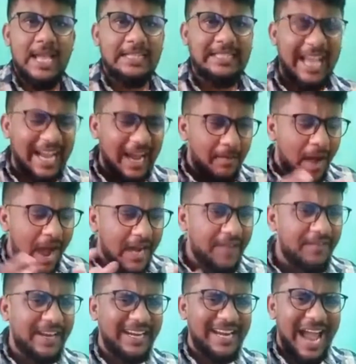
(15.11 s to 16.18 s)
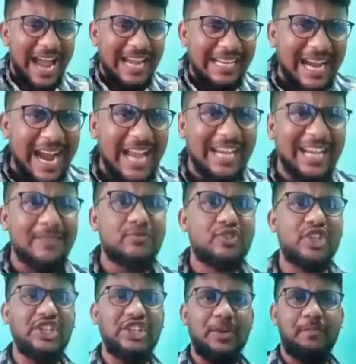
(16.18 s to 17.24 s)
சக மாணவர்களால் ஏளனம்
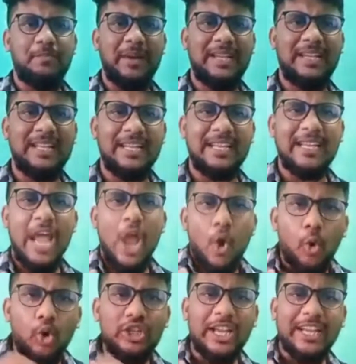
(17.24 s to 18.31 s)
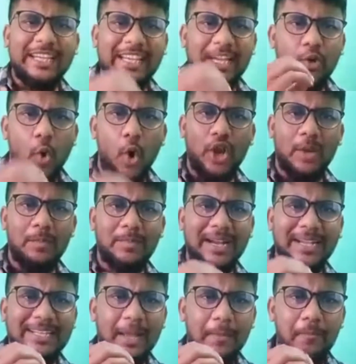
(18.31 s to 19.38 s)
செய்யப்பட்டு ஒதுக்கி ஓரம்
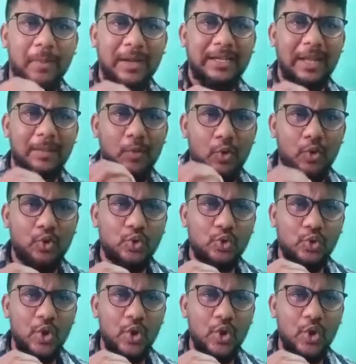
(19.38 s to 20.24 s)
கட்டப்பட்ட போது